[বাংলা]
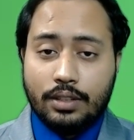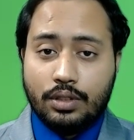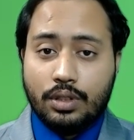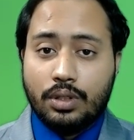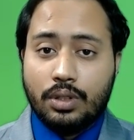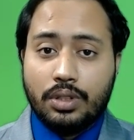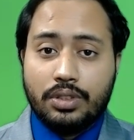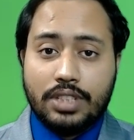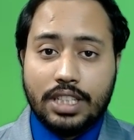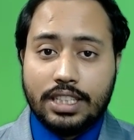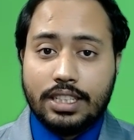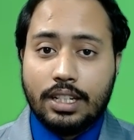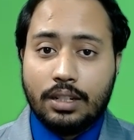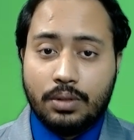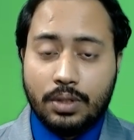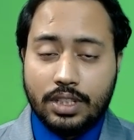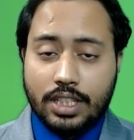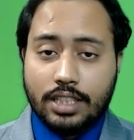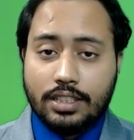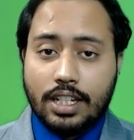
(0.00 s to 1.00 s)
জন্য চেষ্টা
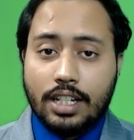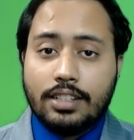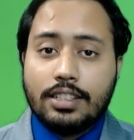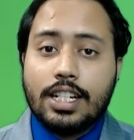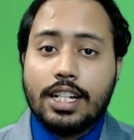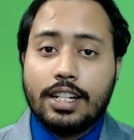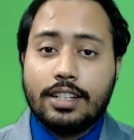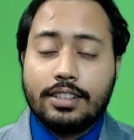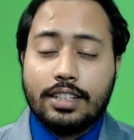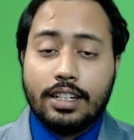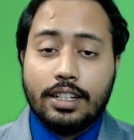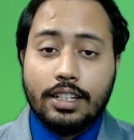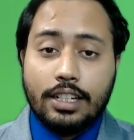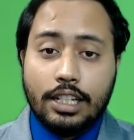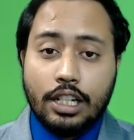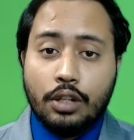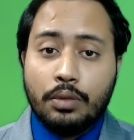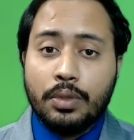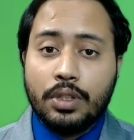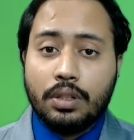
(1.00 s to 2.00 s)
করতে চান সেক্ষেত্রে
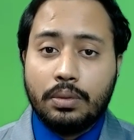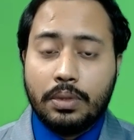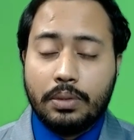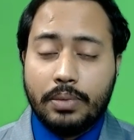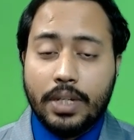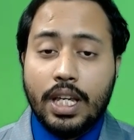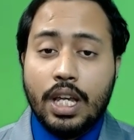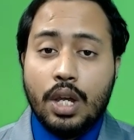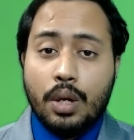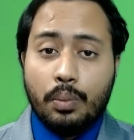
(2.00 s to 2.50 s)
নিয়মিতভাবে